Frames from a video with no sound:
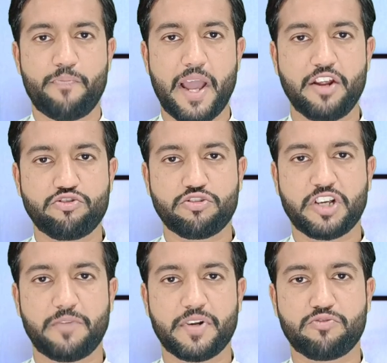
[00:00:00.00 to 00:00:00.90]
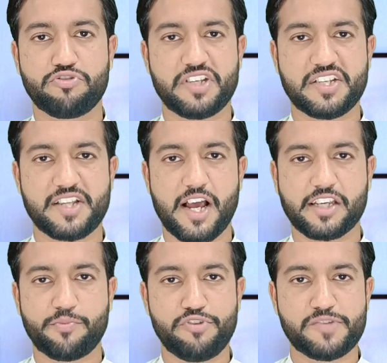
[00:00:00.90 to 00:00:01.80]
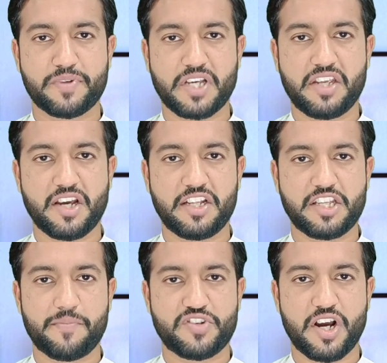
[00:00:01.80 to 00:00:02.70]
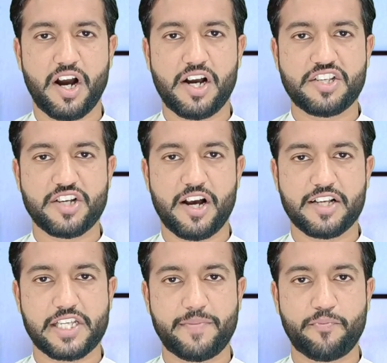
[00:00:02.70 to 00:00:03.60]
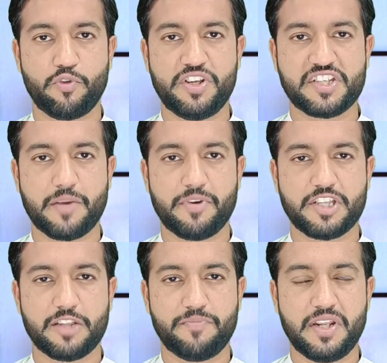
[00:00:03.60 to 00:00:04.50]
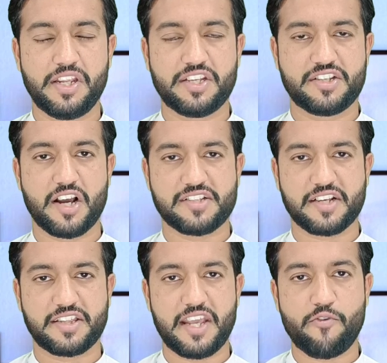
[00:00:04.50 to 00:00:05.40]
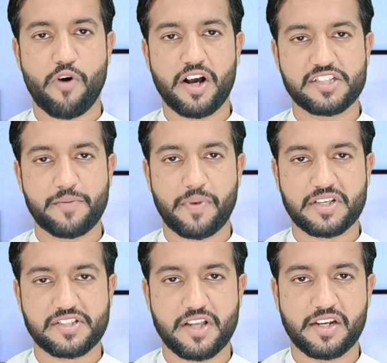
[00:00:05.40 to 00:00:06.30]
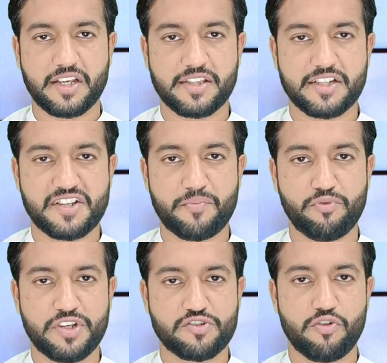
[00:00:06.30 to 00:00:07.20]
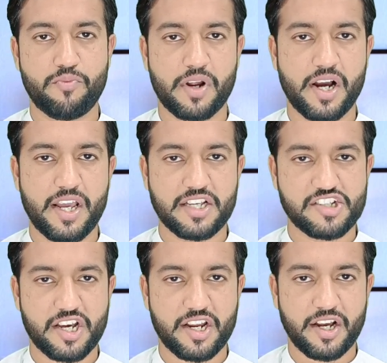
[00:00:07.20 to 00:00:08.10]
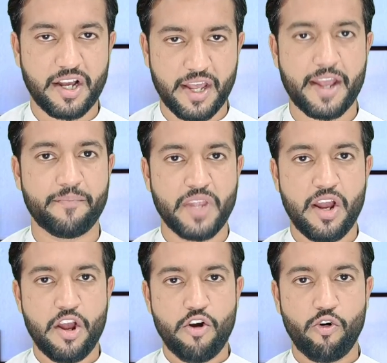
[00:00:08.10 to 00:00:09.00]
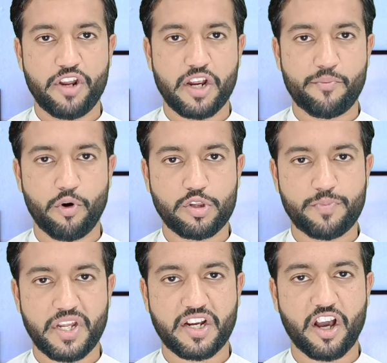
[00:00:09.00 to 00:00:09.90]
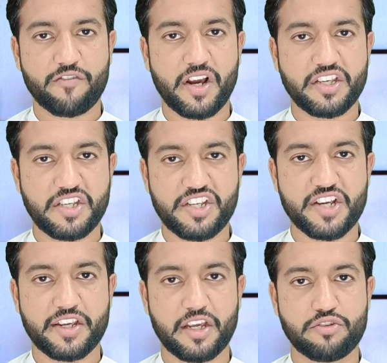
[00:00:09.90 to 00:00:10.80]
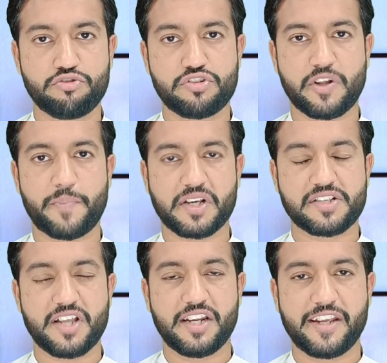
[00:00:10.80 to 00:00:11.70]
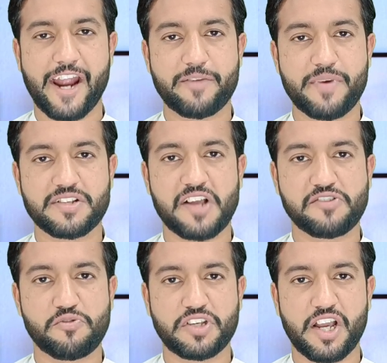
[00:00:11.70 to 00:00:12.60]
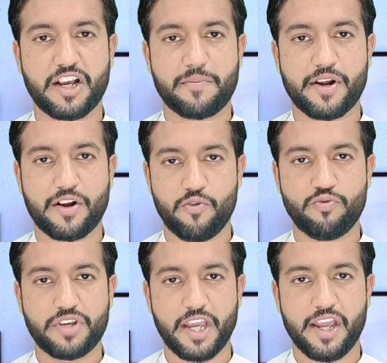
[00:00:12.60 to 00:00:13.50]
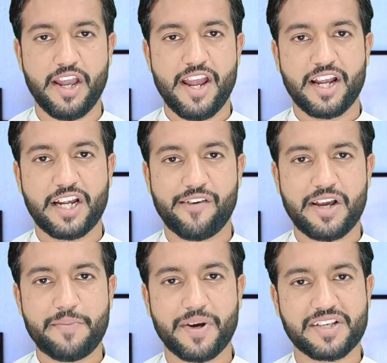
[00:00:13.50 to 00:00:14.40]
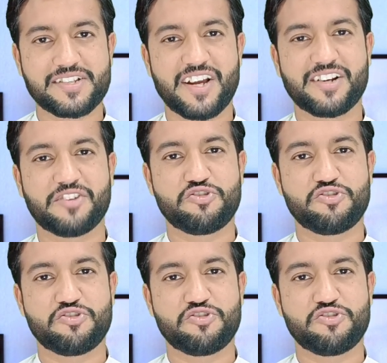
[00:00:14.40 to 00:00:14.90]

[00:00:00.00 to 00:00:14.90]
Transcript: पहले तो तकरीबन कुछ इजला की पुलिस बताई जा रही थी अब जहाँ जहाँ से भी पुलिस की मदद मिलनी जा सकती है वहाँ से पाकिस्तान के अंदर से पुलिस को मंगाया जा रहा है और एक बहुत बड़ी कार्रवाई की जाएगी दूसरी तरफ तो पाकिस्तान के एटमी असासों की अगर मैं कहूँ कि गवाही पाकिस्तान